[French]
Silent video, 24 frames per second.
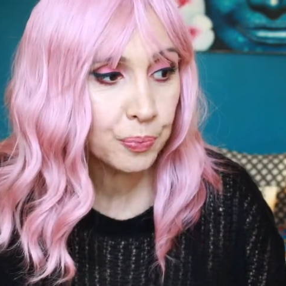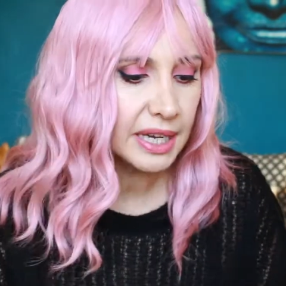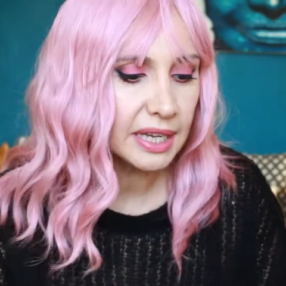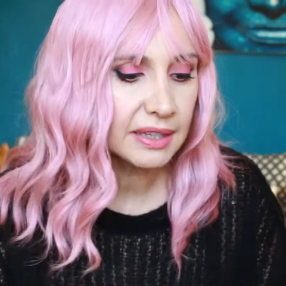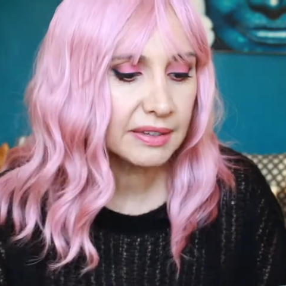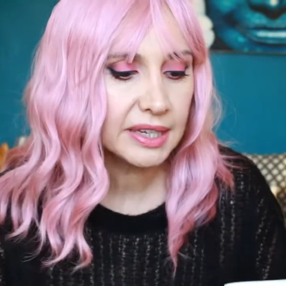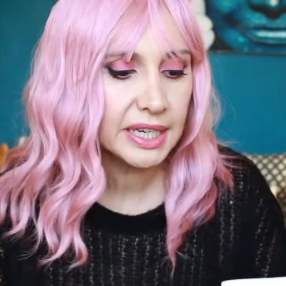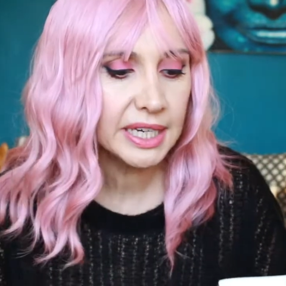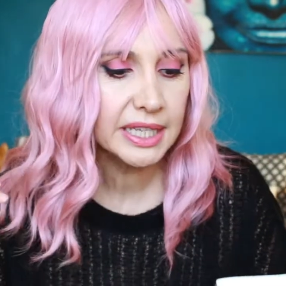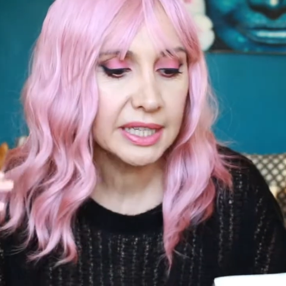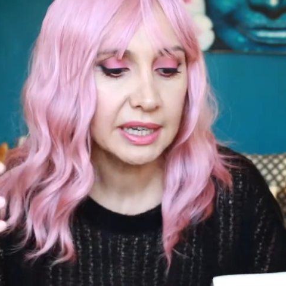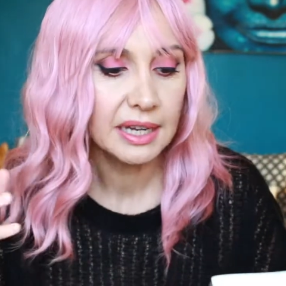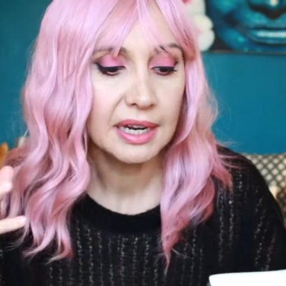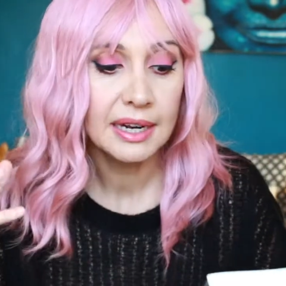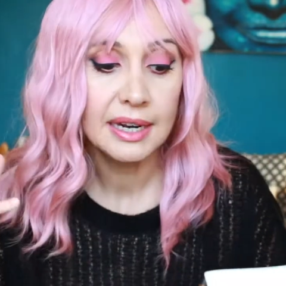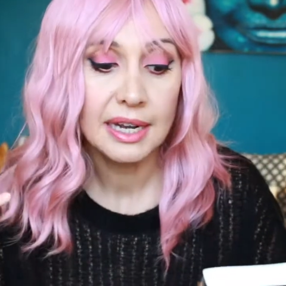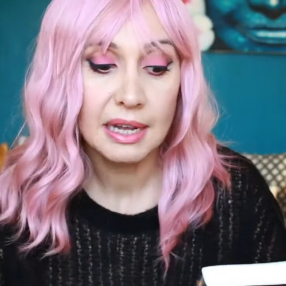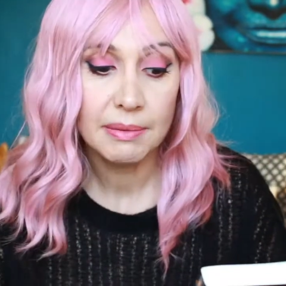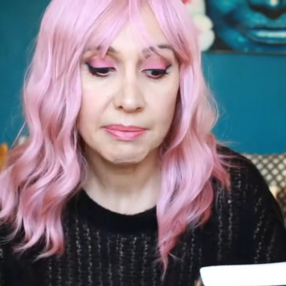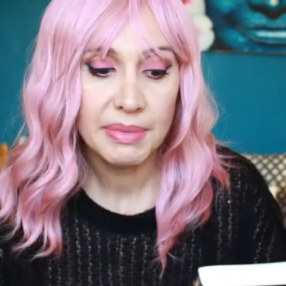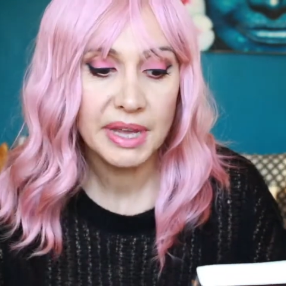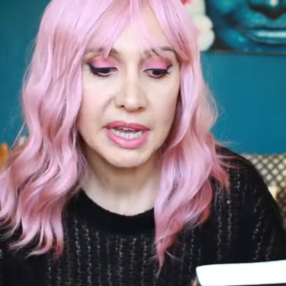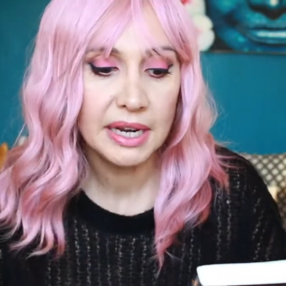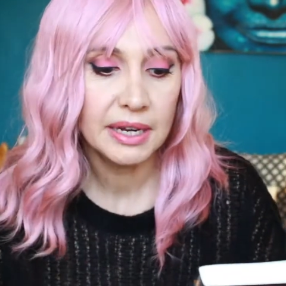Catherine
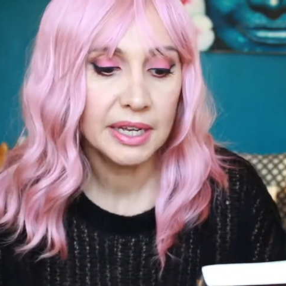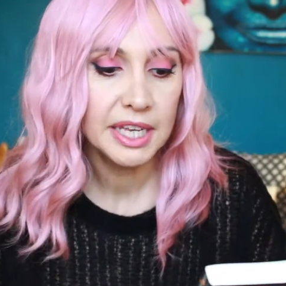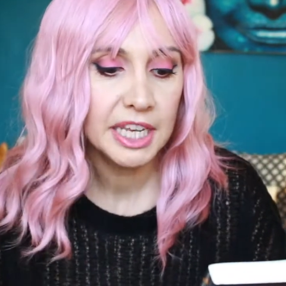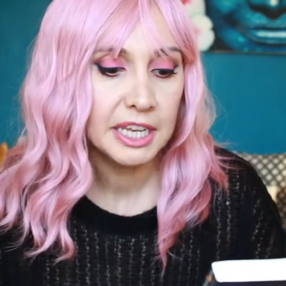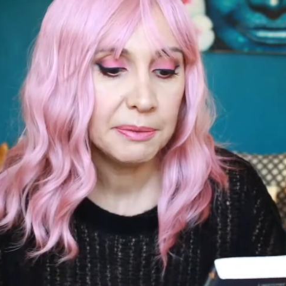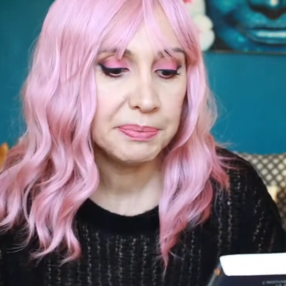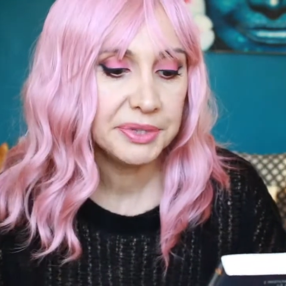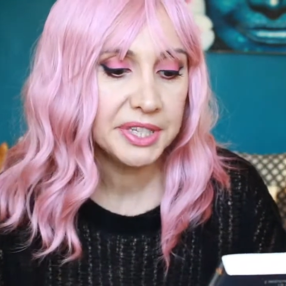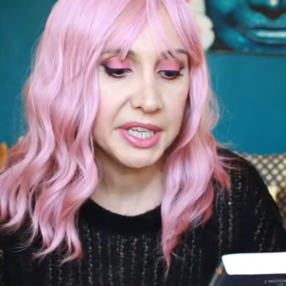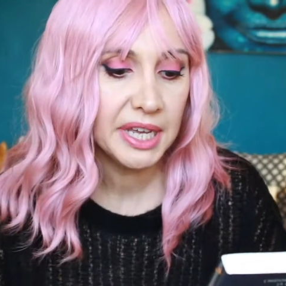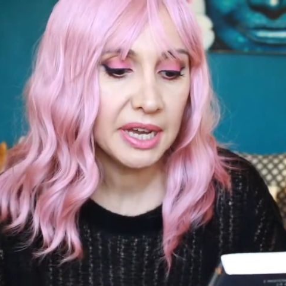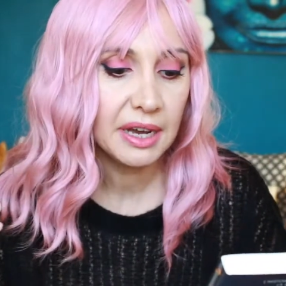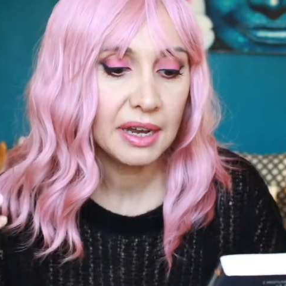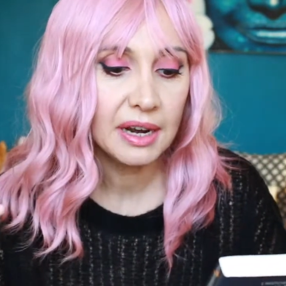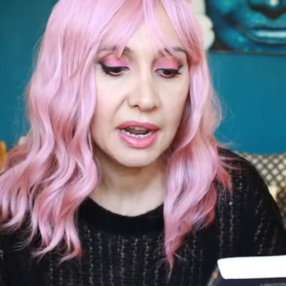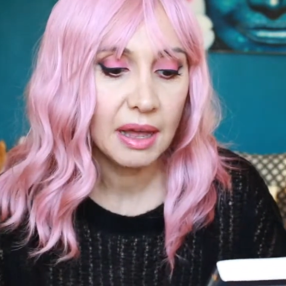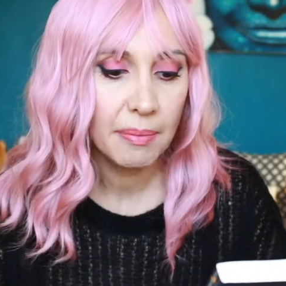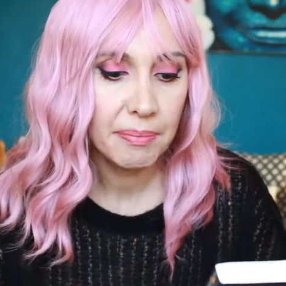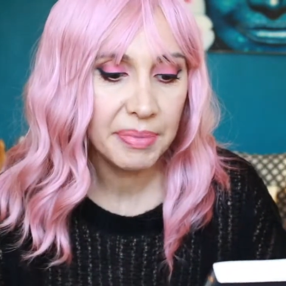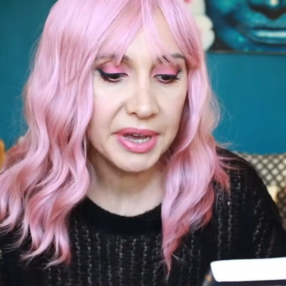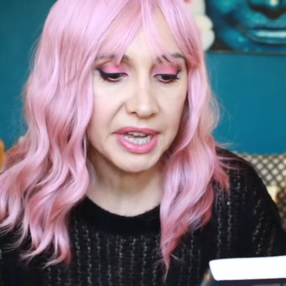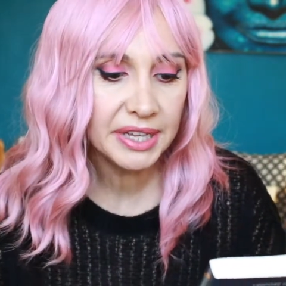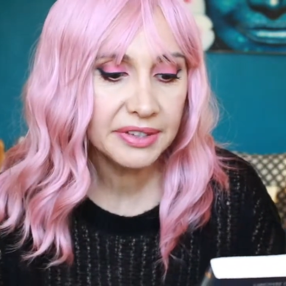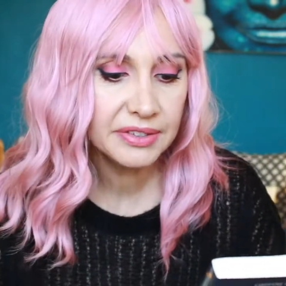la Belle et Pierre la
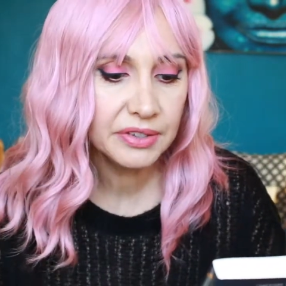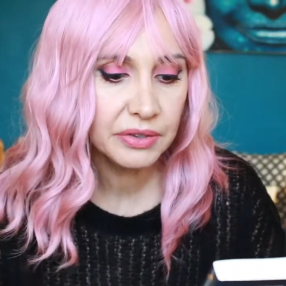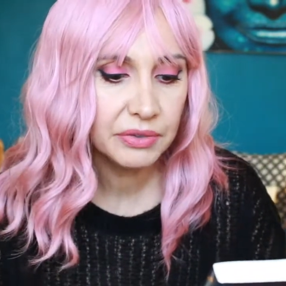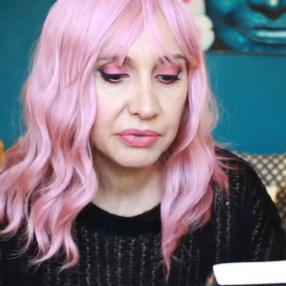Bête